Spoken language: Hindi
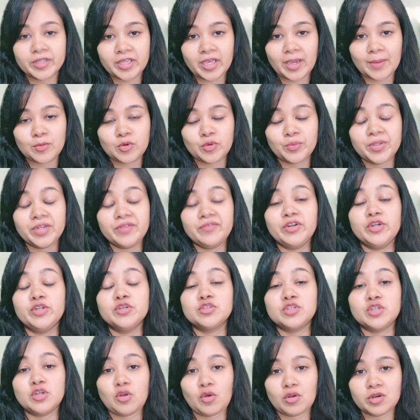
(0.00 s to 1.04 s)
उम्मीद है आपको
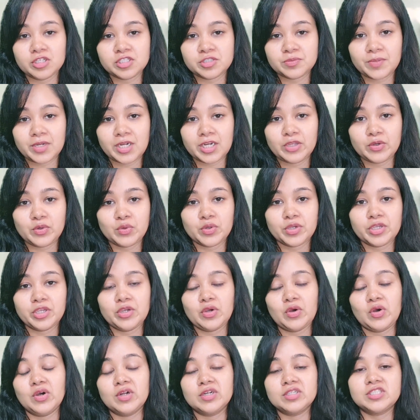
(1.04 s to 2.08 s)
मेरी वीडियो से नॉलेज मिली
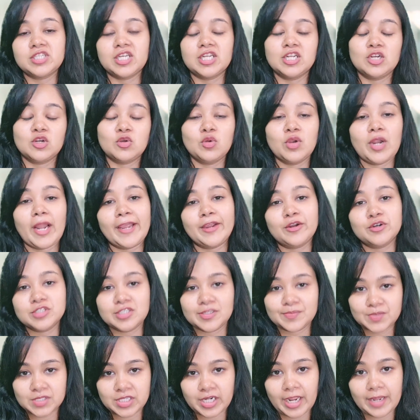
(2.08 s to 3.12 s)
होगी और चैनल को
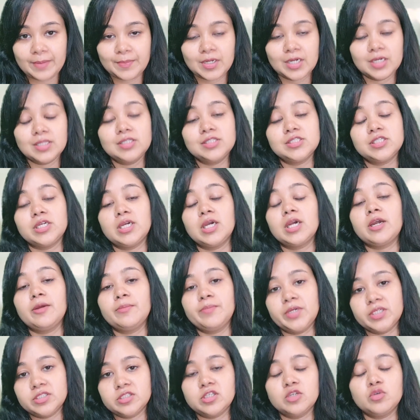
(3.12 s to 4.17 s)
लाइक और सब्सक्राइब कर
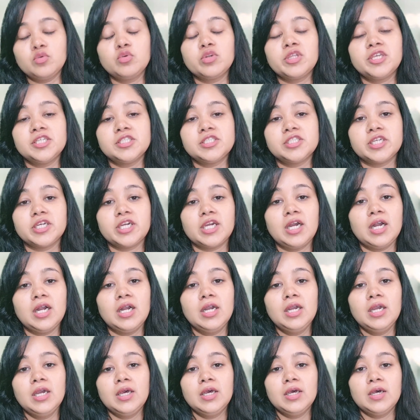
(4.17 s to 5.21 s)
दीजिएगा कमेंट ज़रूर
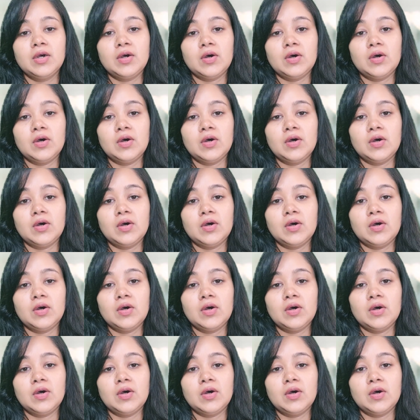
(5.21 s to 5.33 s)
कीजिएगा